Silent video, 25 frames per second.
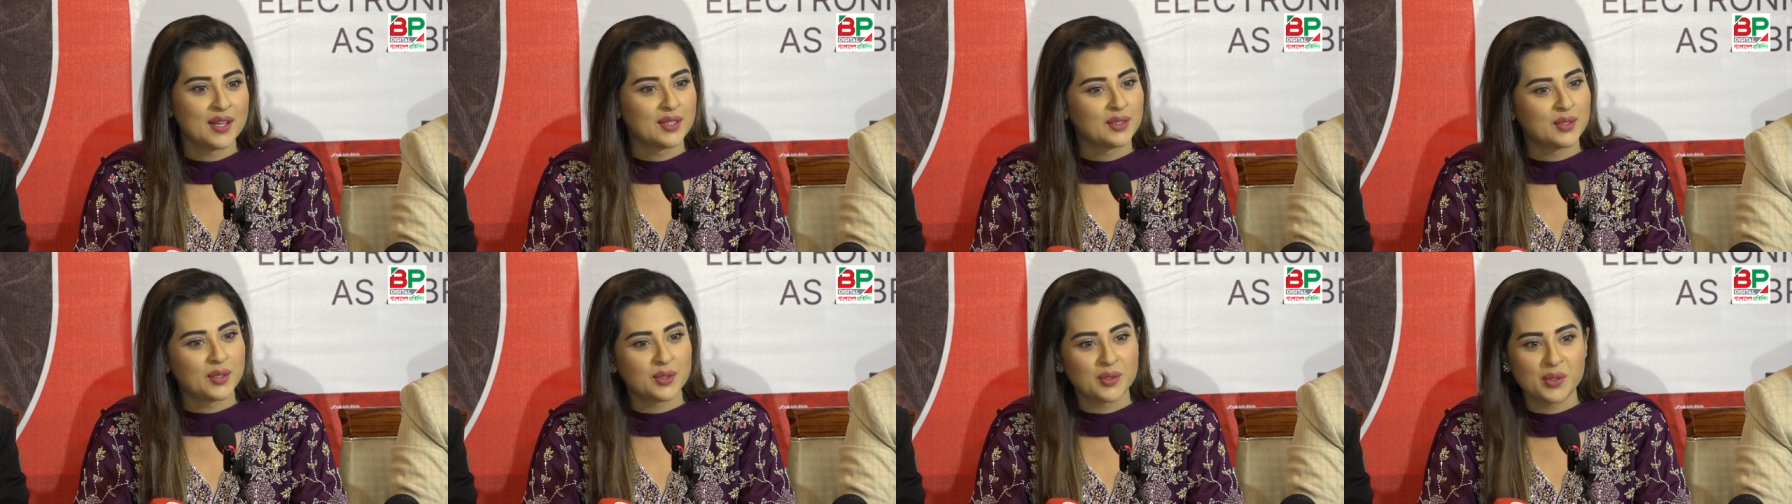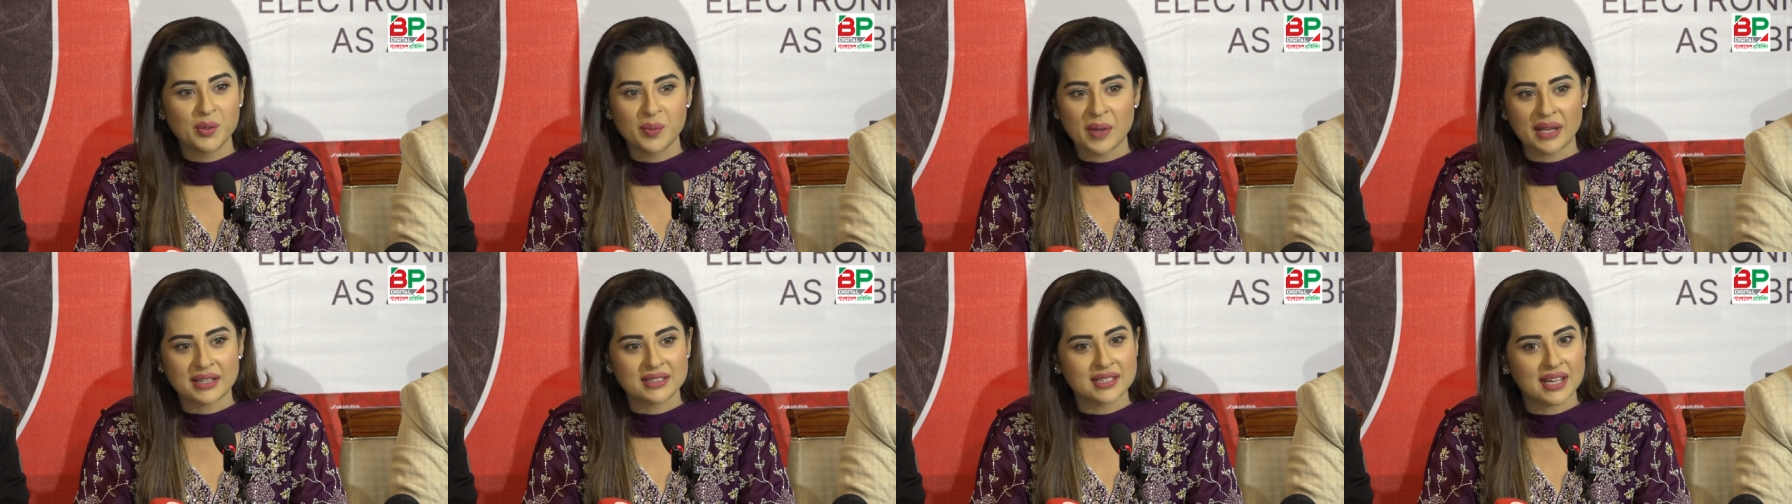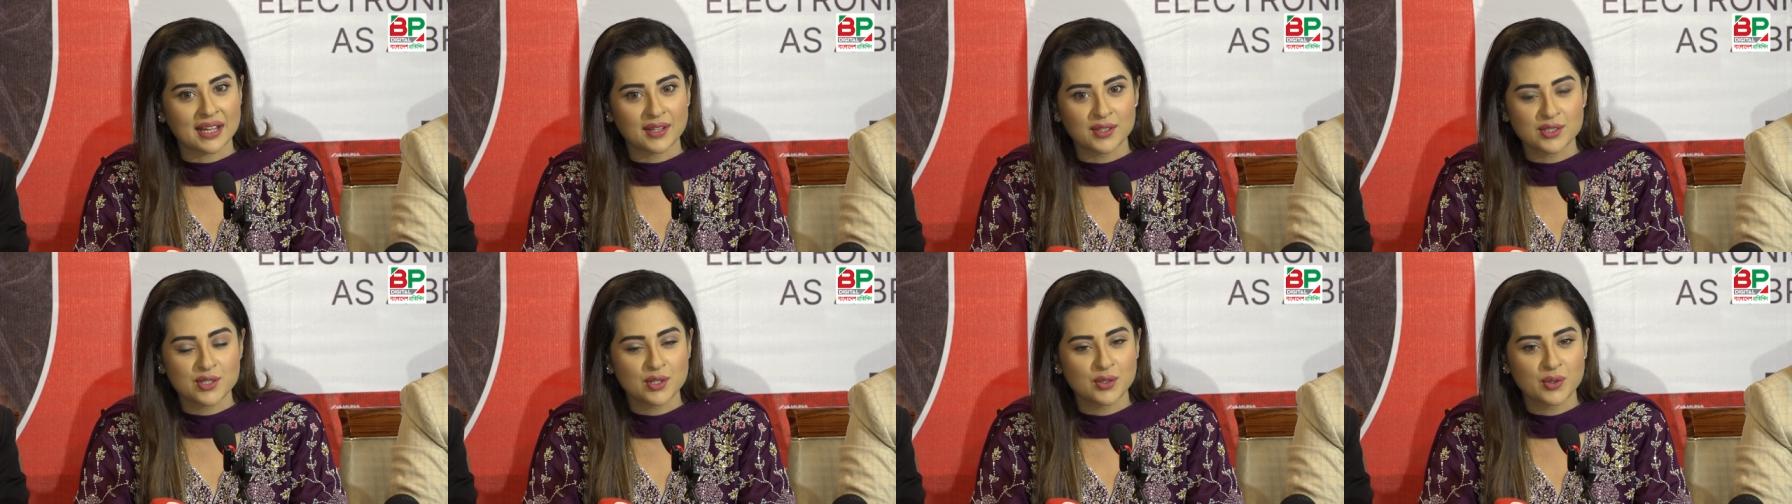তো খুব একটা
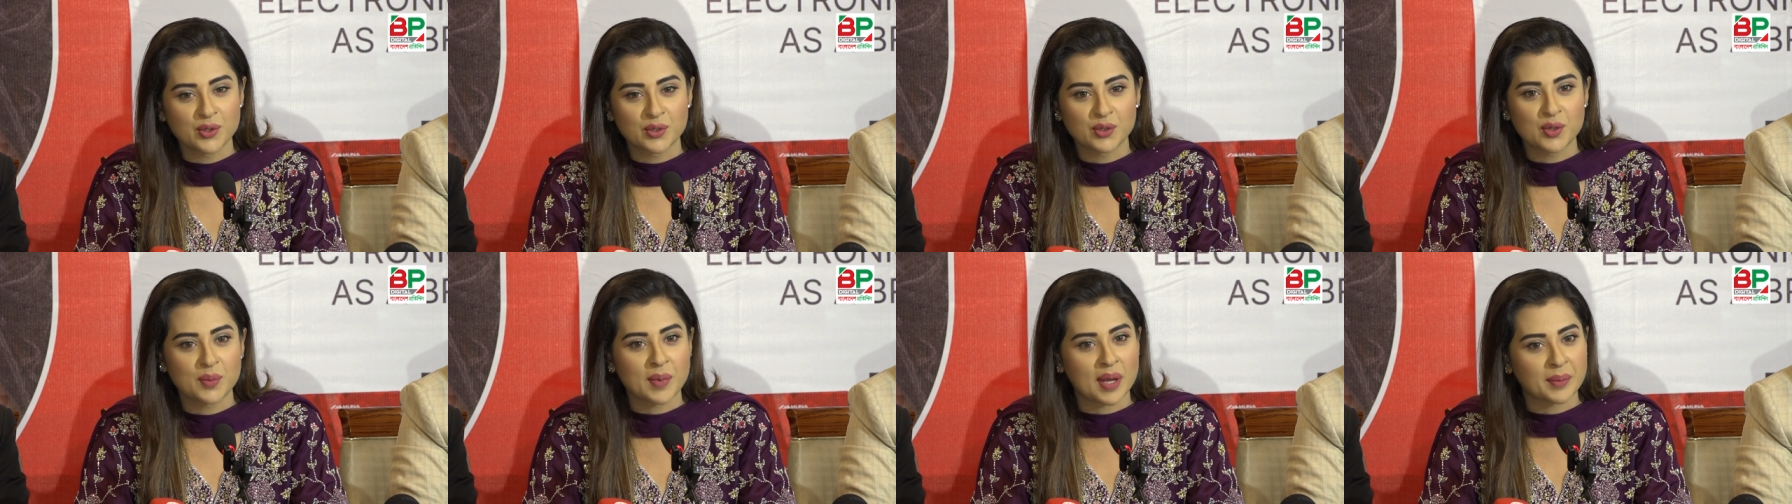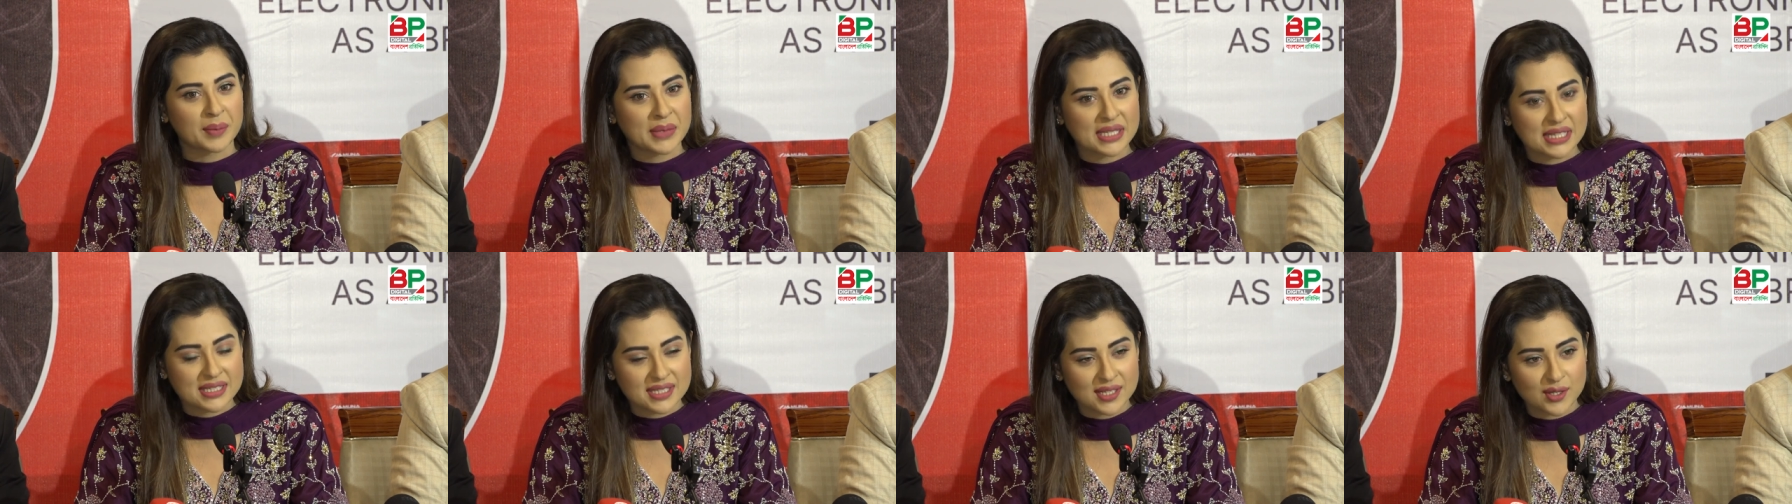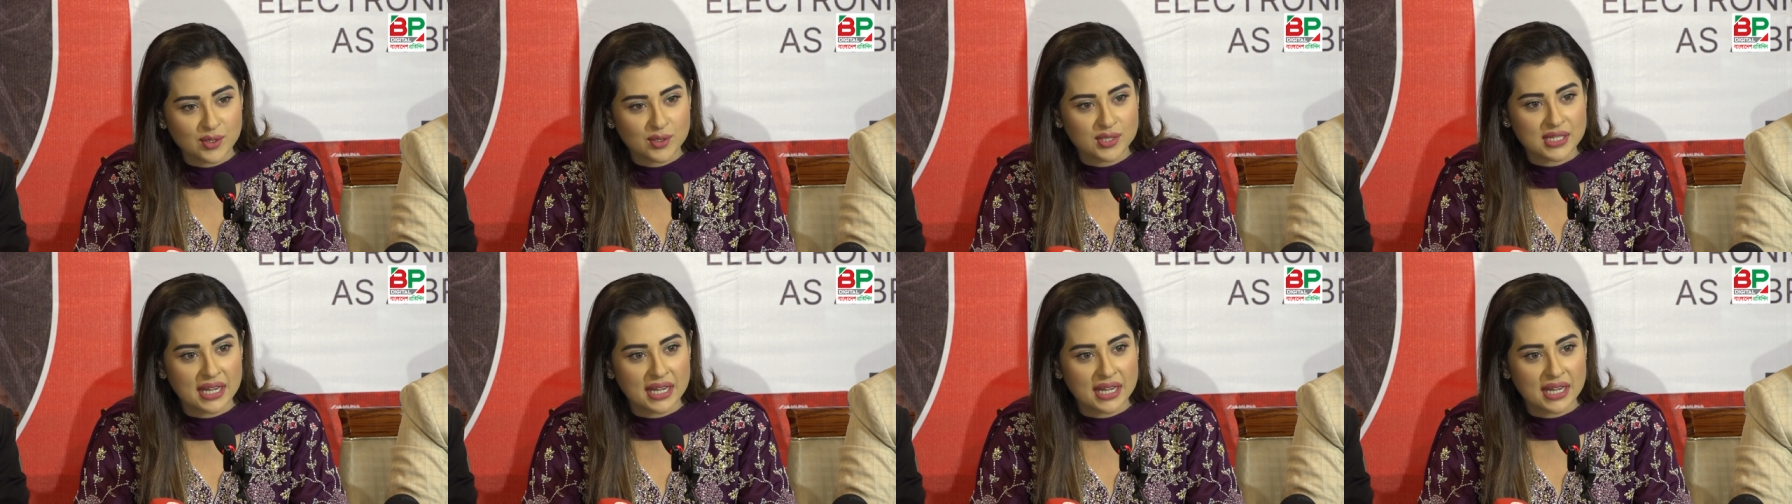আয়োজন ওরকম আমি নিজেও